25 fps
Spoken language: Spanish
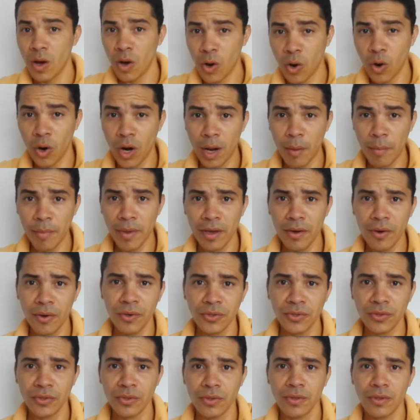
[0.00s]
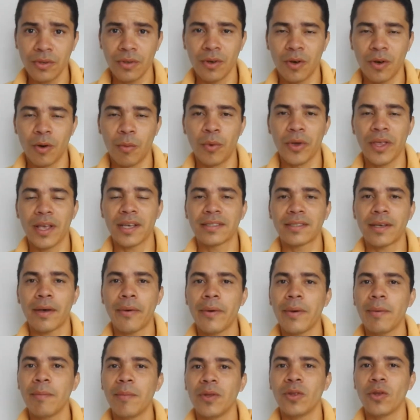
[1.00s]
Hola amigos, como ya
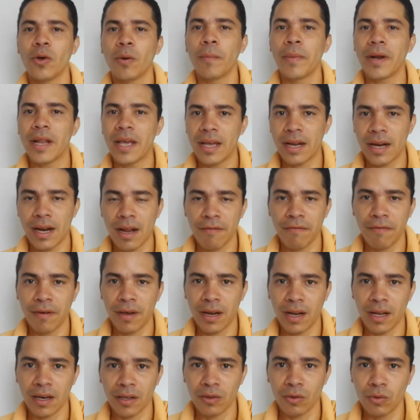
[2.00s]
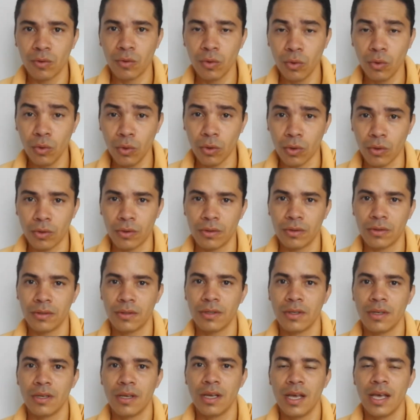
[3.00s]
saben mi nombre es Rafael Arturo.
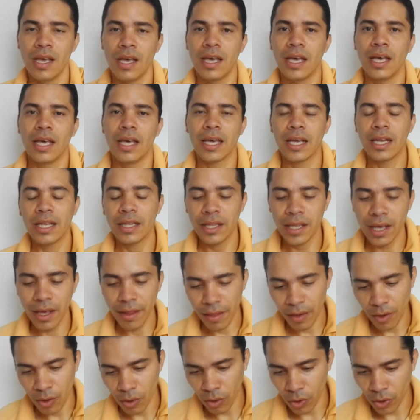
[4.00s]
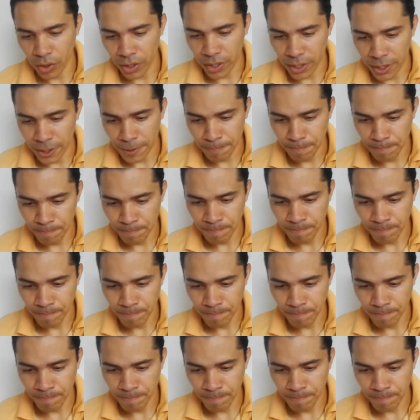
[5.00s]
En el día de hoy